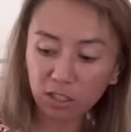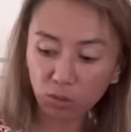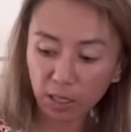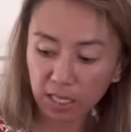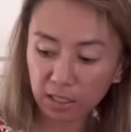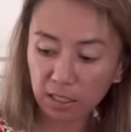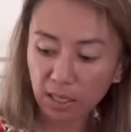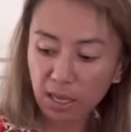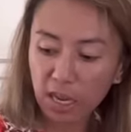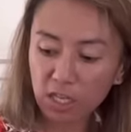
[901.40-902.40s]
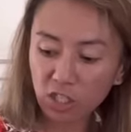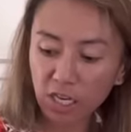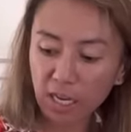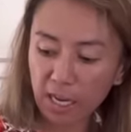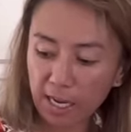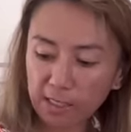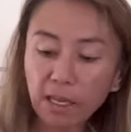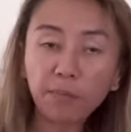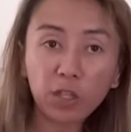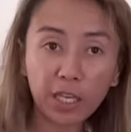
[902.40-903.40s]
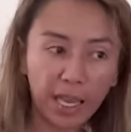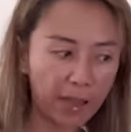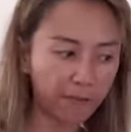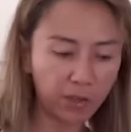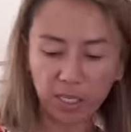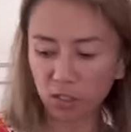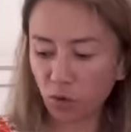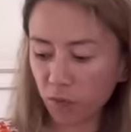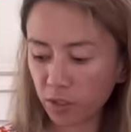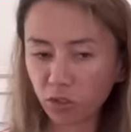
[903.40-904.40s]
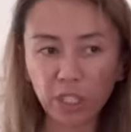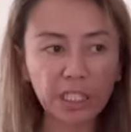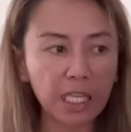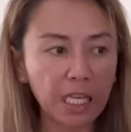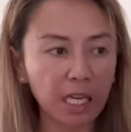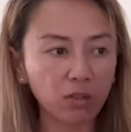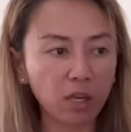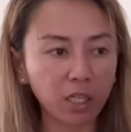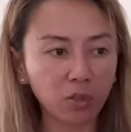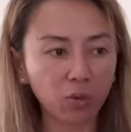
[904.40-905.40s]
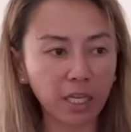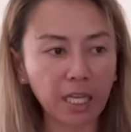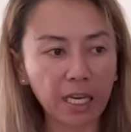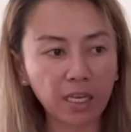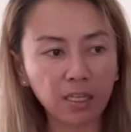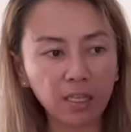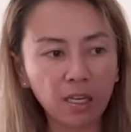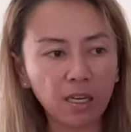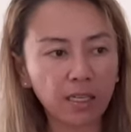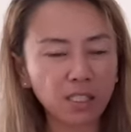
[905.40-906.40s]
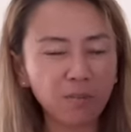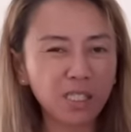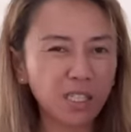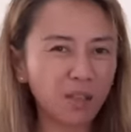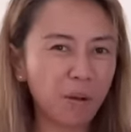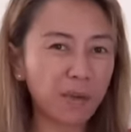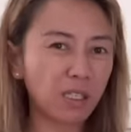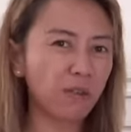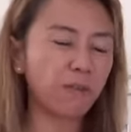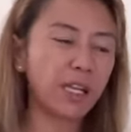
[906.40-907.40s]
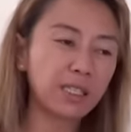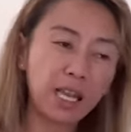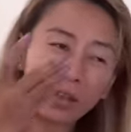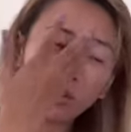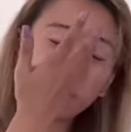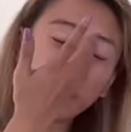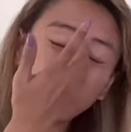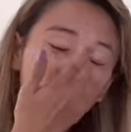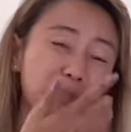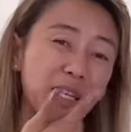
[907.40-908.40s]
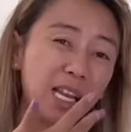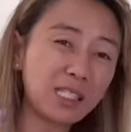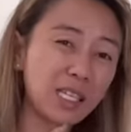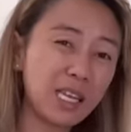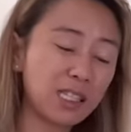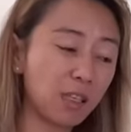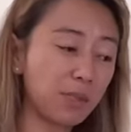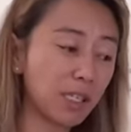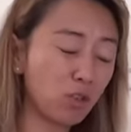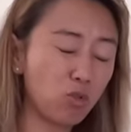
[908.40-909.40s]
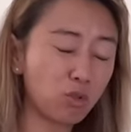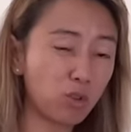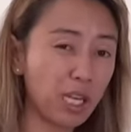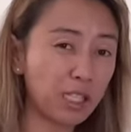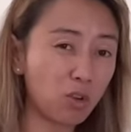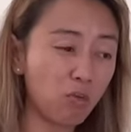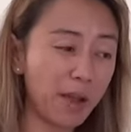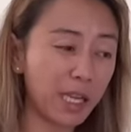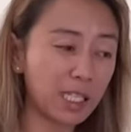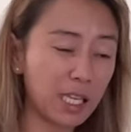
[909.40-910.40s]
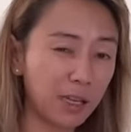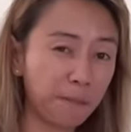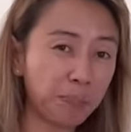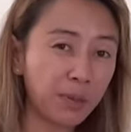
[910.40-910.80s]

sweet, at saka something heavy. So for salty, ito ang kinuha niya. Kasi minsan, di ba, pag nagpa-flight tayo, depende yung panlasa natin. Minsan kung gusto natin kumain ng